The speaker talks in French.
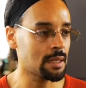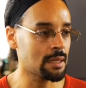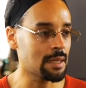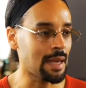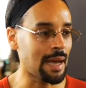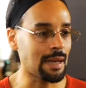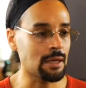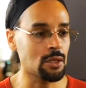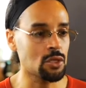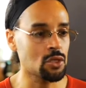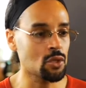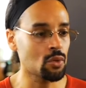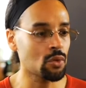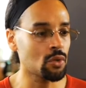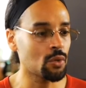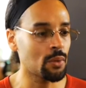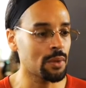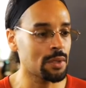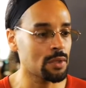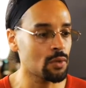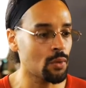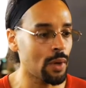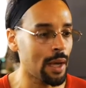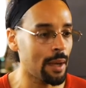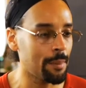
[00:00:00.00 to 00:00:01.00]
garçons qui ont
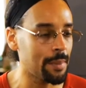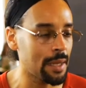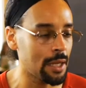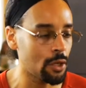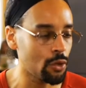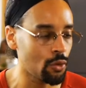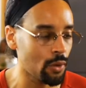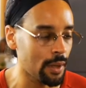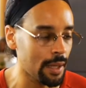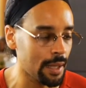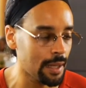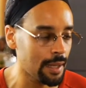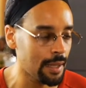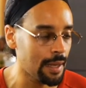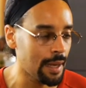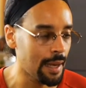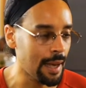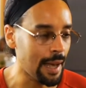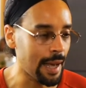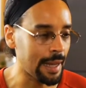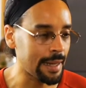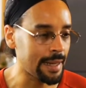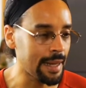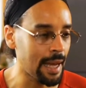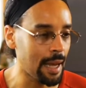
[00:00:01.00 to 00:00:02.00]
été améliorés
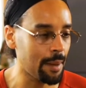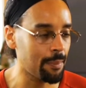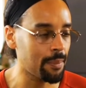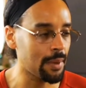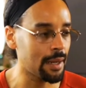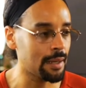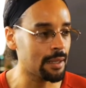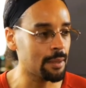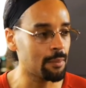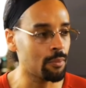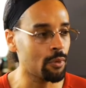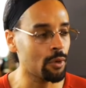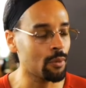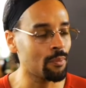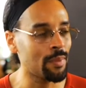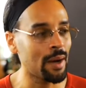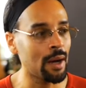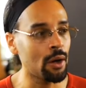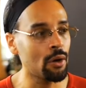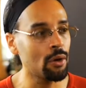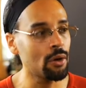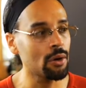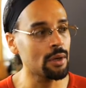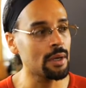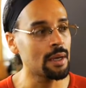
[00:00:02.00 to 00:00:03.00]
à Naples à l'époque
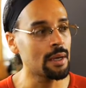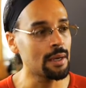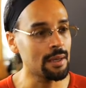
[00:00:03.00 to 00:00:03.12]
baroque,